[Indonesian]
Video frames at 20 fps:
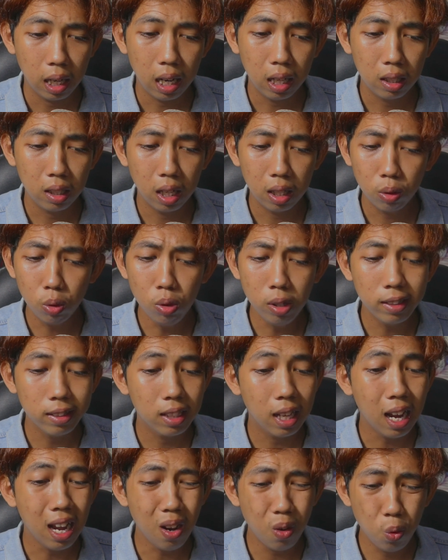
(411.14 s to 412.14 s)
A aku
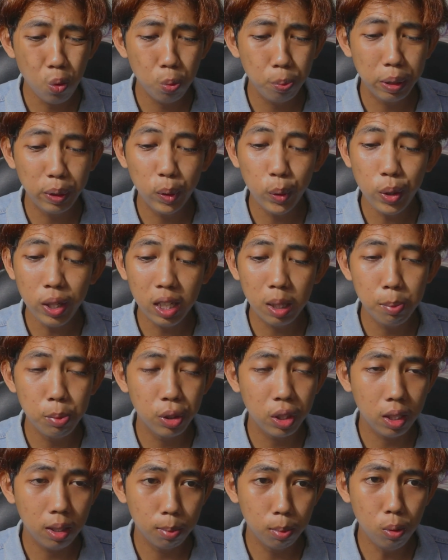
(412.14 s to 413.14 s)
nggak tahu pintunya nggak
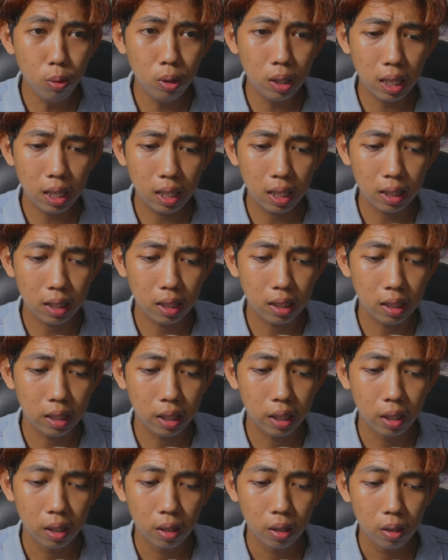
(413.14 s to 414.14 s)
bisa dibuka
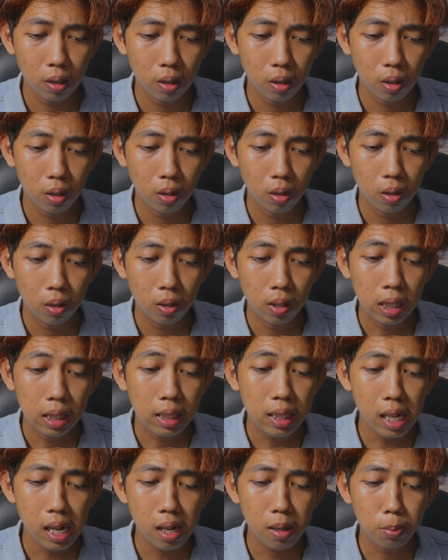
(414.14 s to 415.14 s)
katanya.
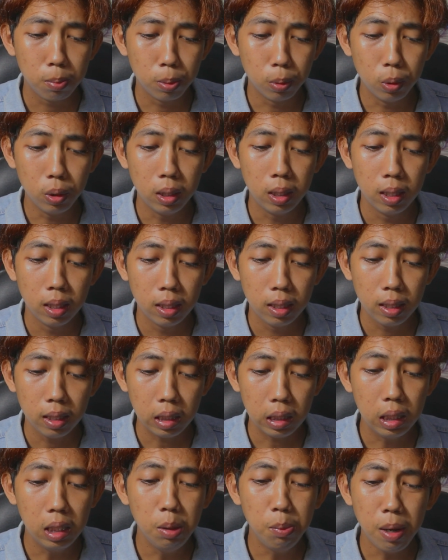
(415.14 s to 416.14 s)
Ya ampun,
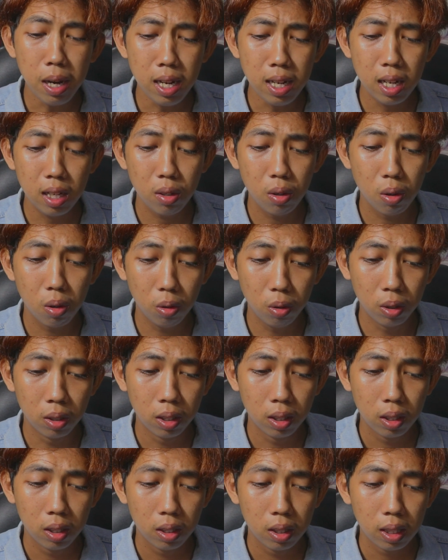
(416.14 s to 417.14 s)
gimana dong?
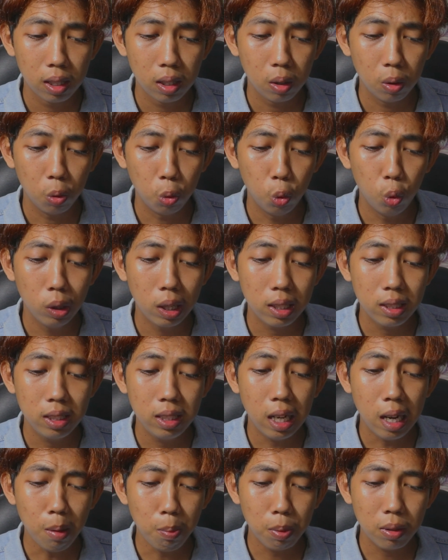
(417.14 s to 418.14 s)
Ulah
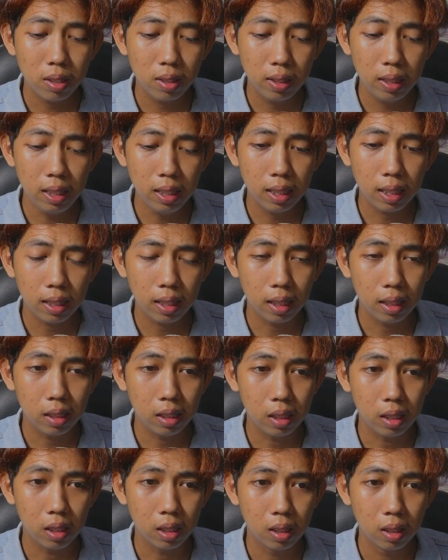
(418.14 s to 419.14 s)
siapa sih
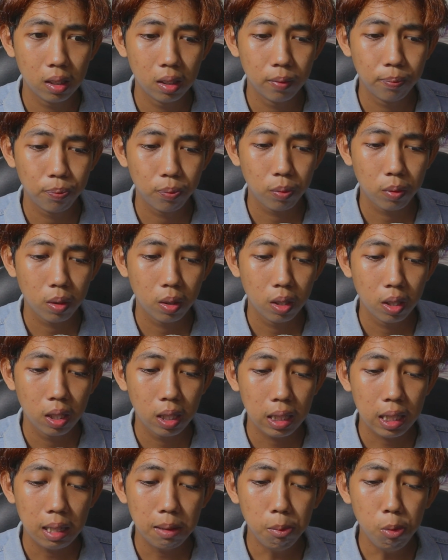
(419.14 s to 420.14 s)
katanya?
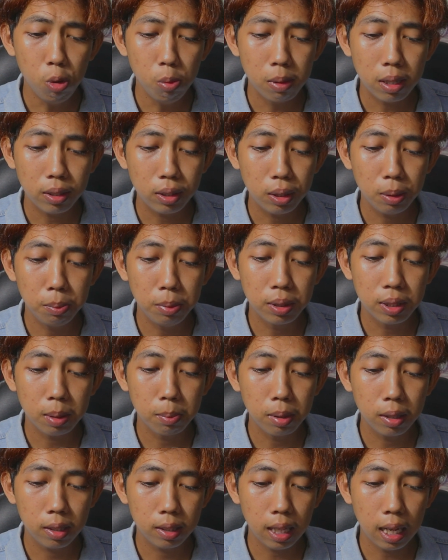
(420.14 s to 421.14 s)
Kamu masih bisa
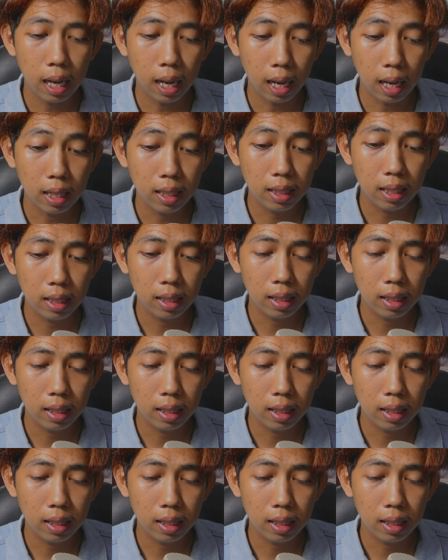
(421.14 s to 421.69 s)
bertahan